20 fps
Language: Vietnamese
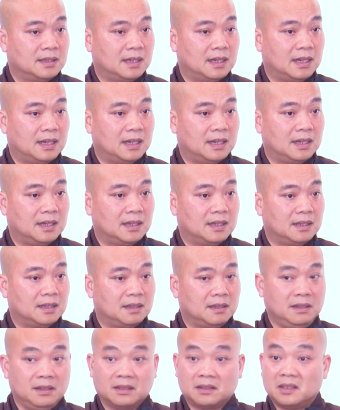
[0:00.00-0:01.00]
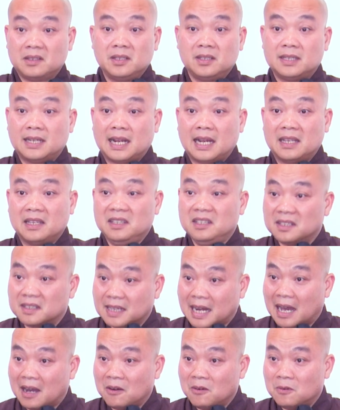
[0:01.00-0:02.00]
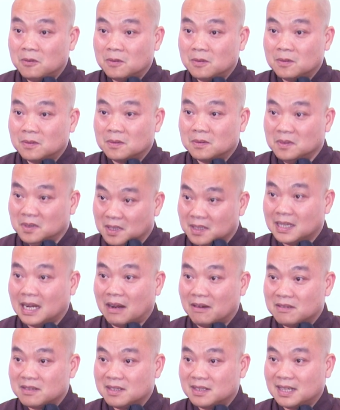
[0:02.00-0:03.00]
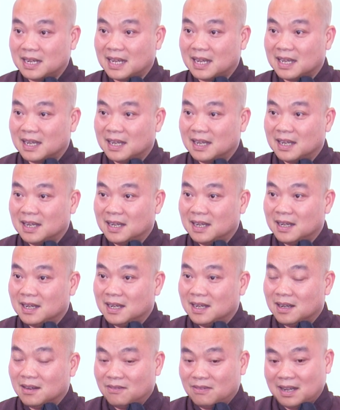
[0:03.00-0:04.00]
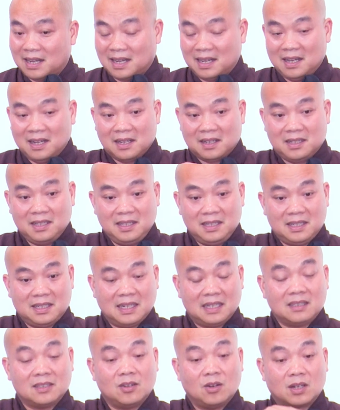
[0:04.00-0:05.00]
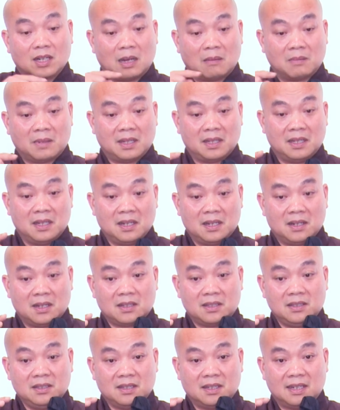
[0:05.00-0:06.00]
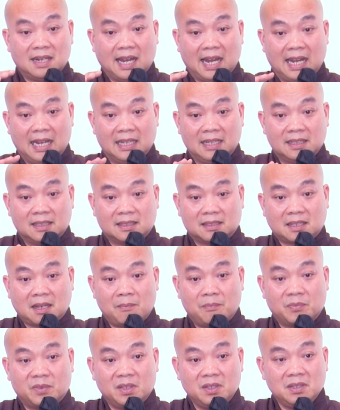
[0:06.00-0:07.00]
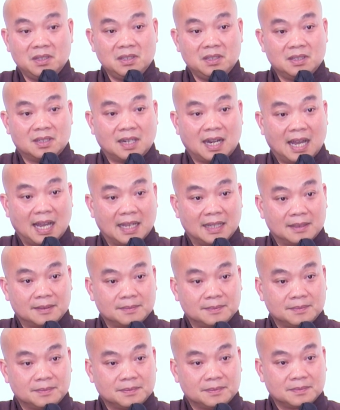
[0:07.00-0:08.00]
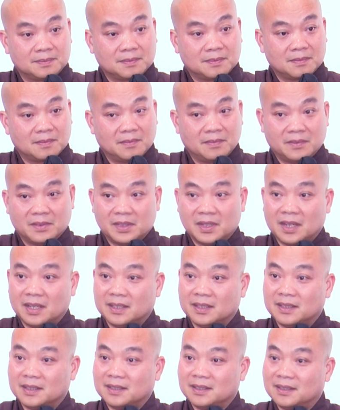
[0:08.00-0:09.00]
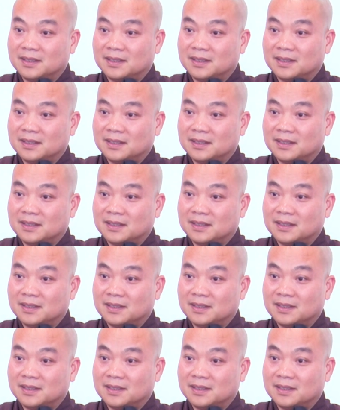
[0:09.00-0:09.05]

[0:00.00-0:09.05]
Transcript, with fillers: à, nhiệt nó sinh ra nhiệt não, nhiệt não nó sinh ra. Và khi cái sự hoạt động này nó dừng lại, tầm tứ nó dừng lại, định,